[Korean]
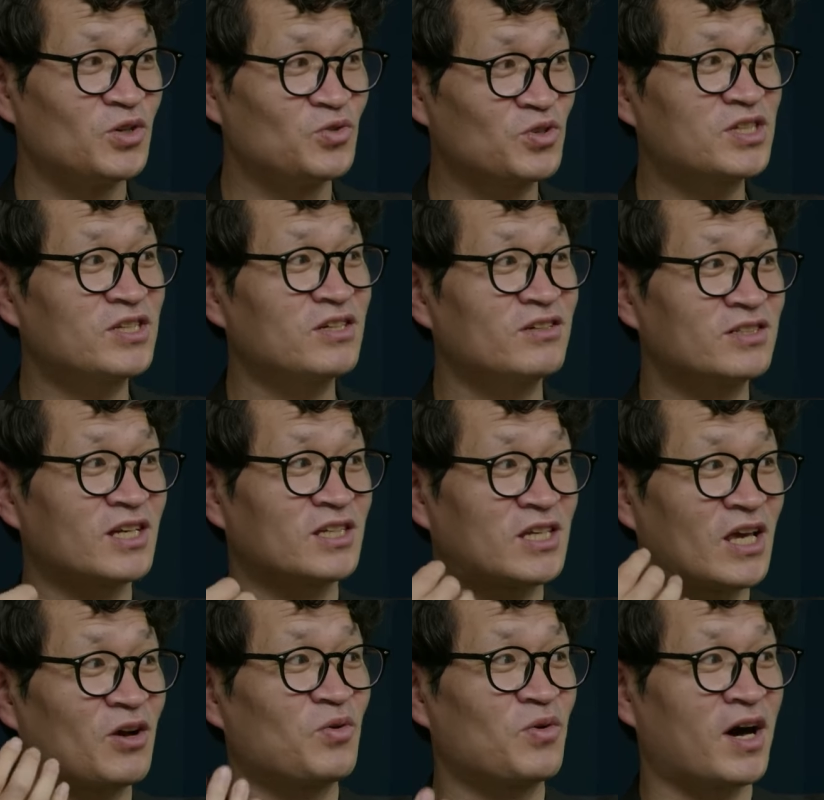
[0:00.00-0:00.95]
육식을 이제
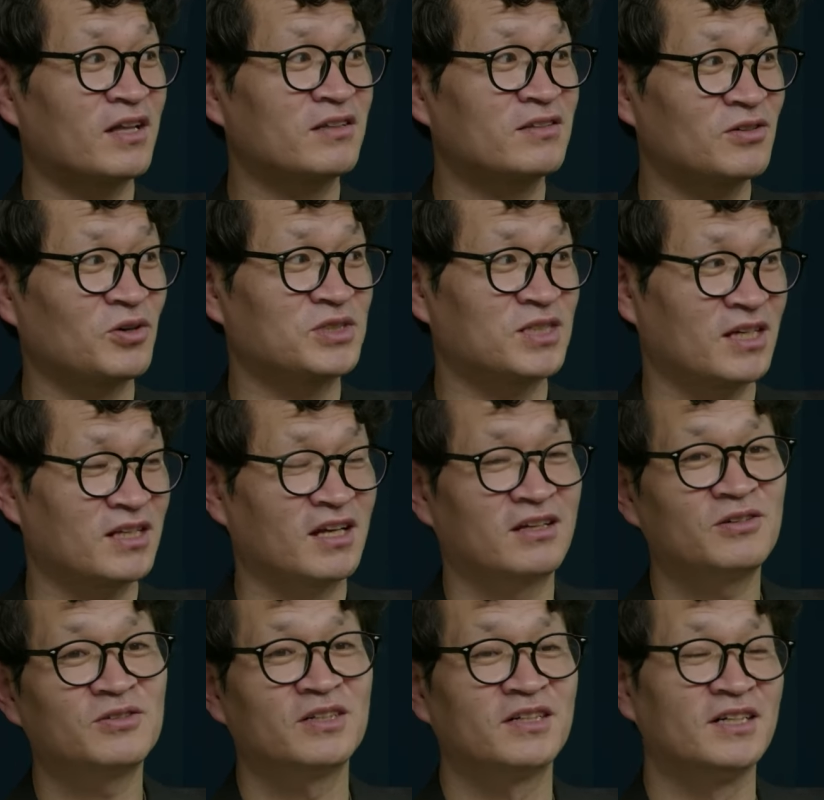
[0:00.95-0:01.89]
제공하는
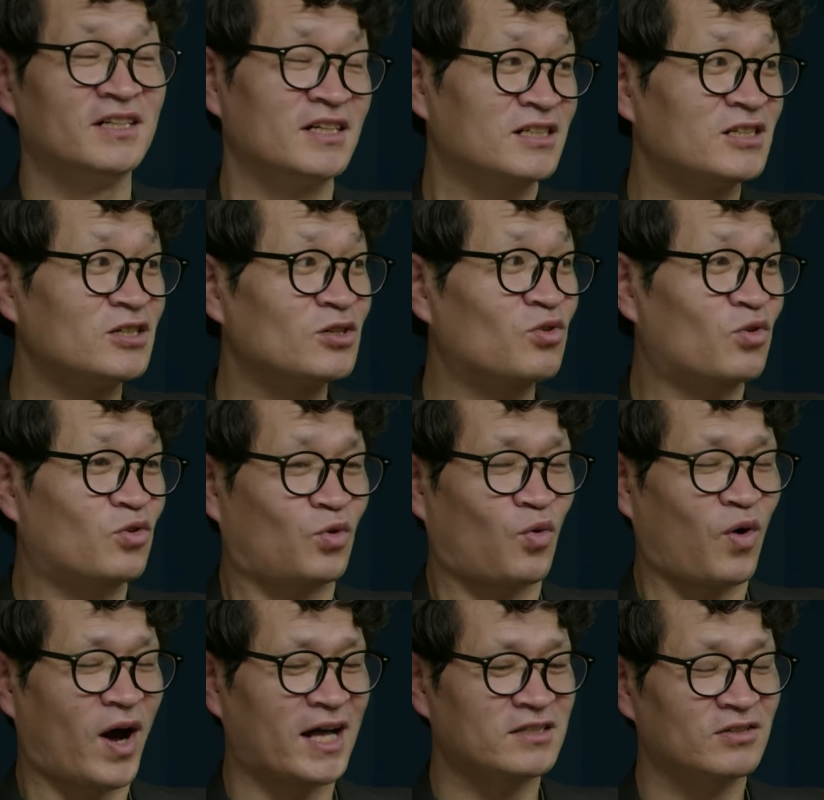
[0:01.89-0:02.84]
거잖아요. 네. 그
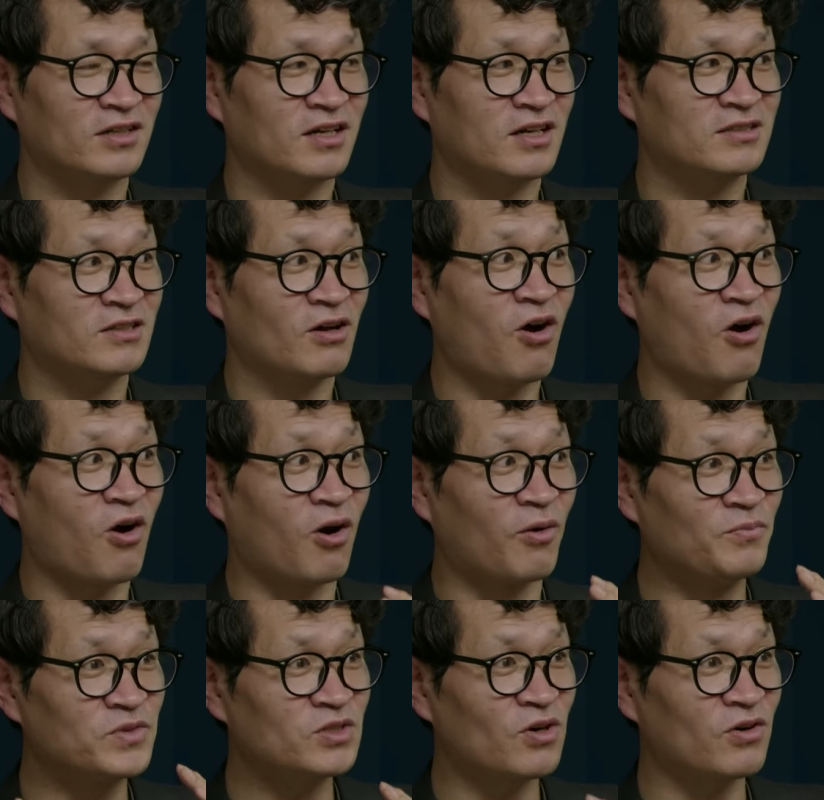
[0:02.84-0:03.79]
과정에서
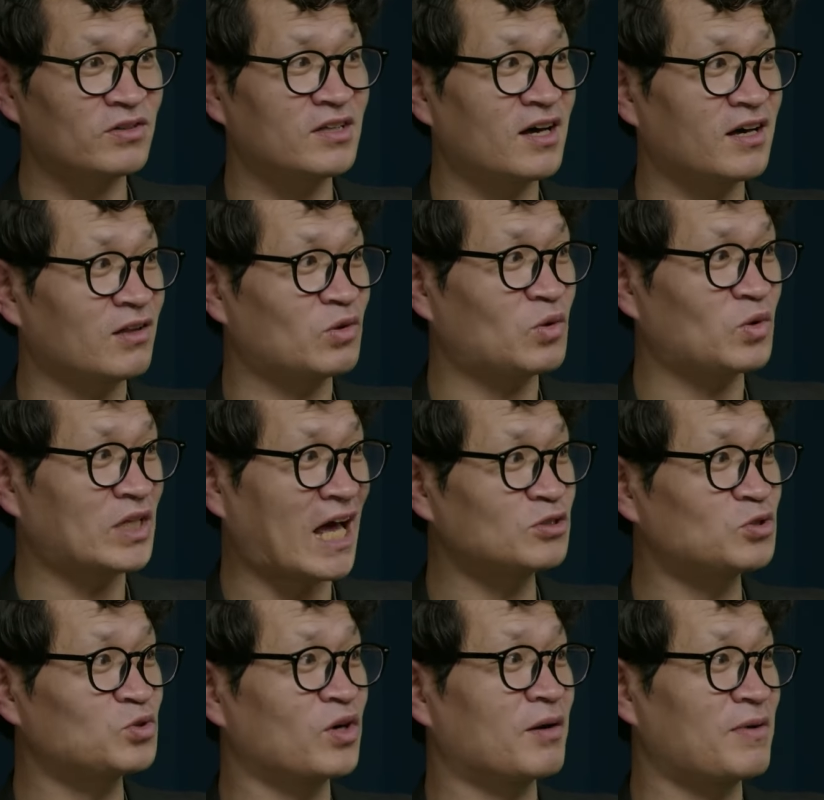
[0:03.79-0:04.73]
엄청나게 또
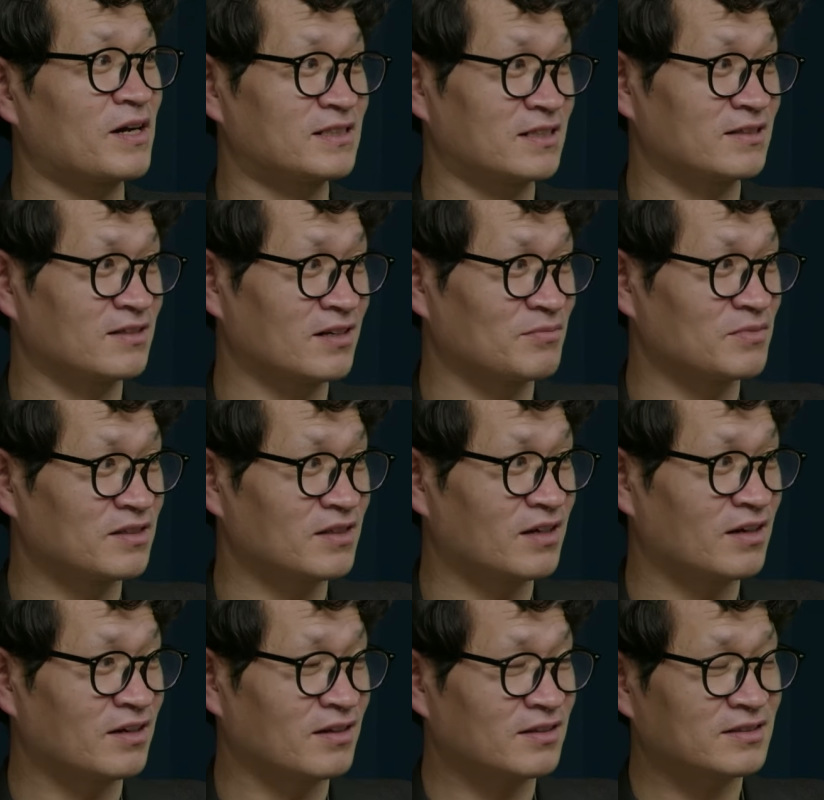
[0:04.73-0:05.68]
탄소가 발생을 합니다.
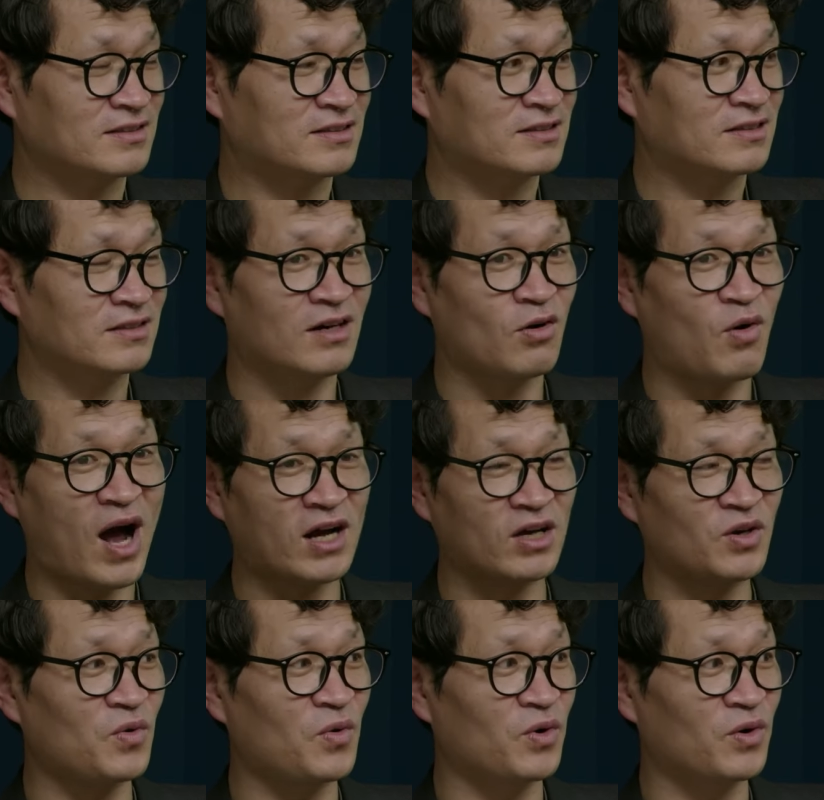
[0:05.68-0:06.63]
그렇죠. 그러니까
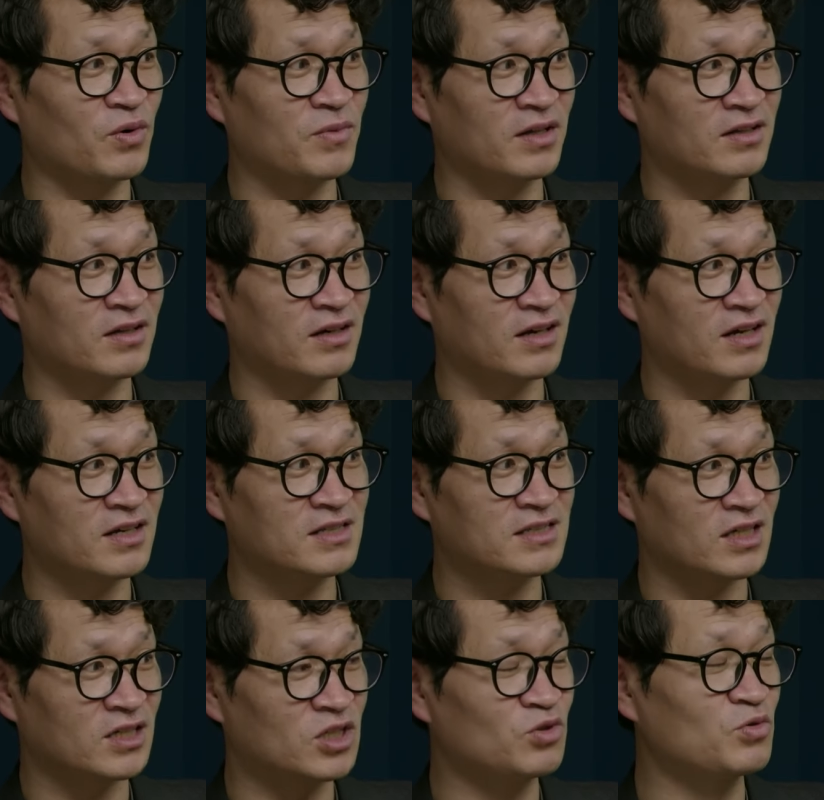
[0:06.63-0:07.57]
환경 오염에다가
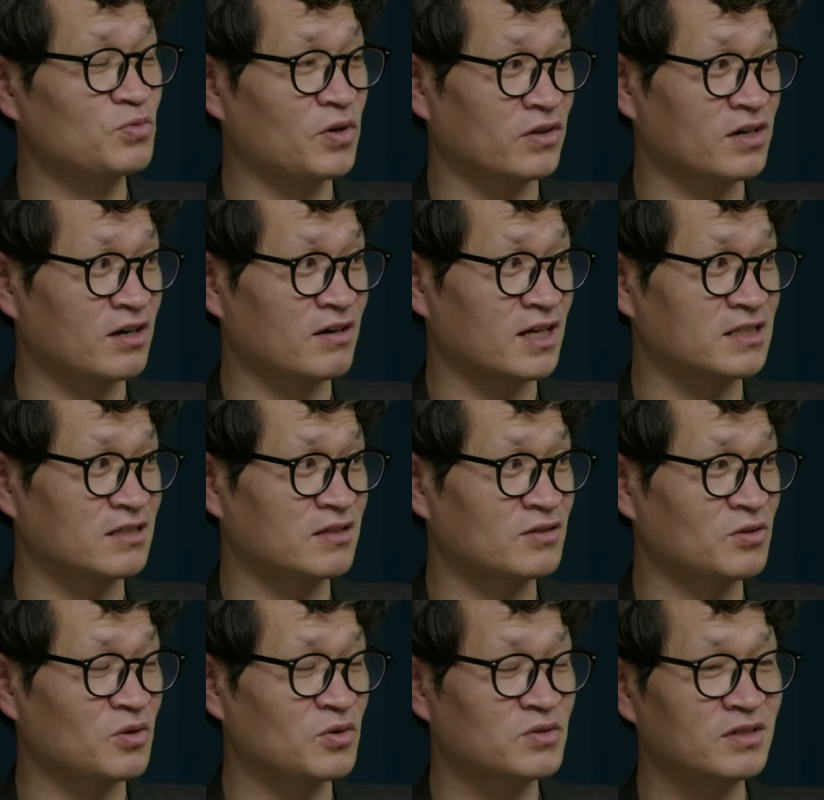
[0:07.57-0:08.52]
이제 기후 변화까지
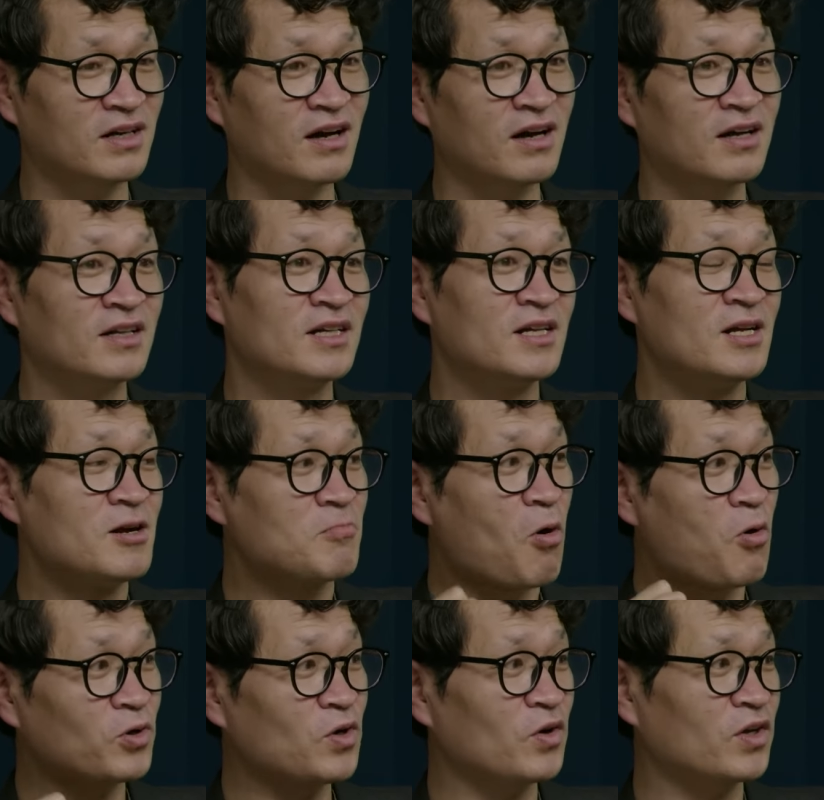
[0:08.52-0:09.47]
있는 거고. 그러니까 네.
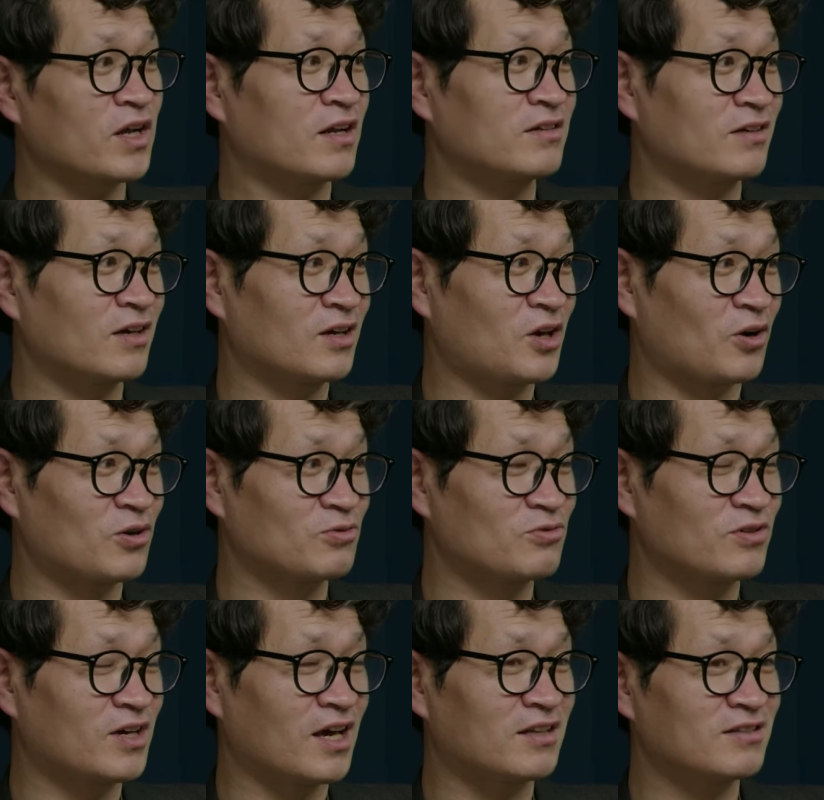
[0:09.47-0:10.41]
폭력이라는 게
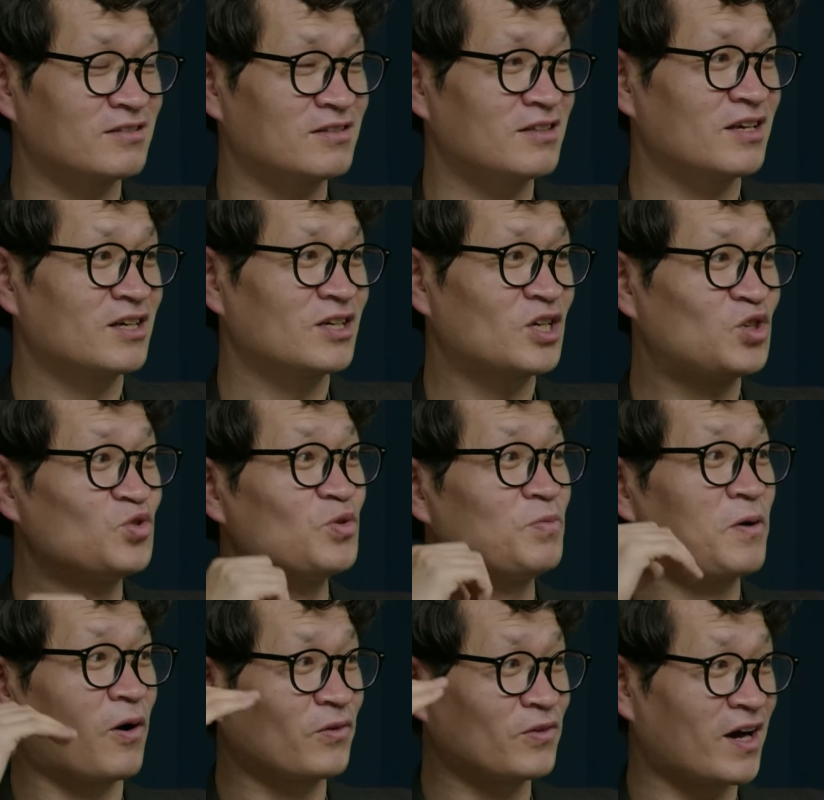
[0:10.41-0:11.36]
결국에는 기후
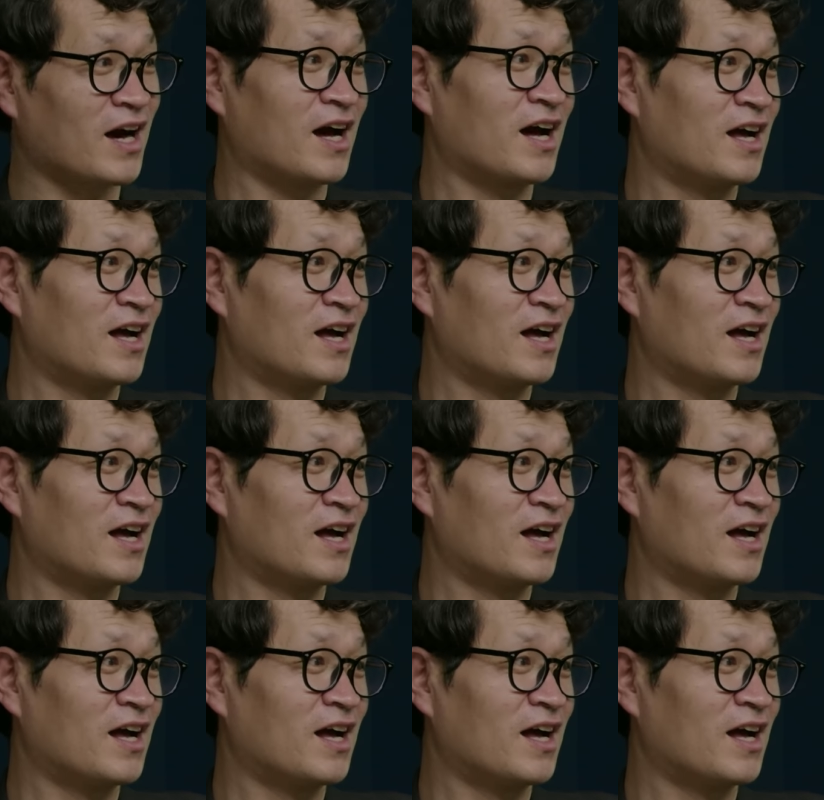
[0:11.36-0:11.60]
변화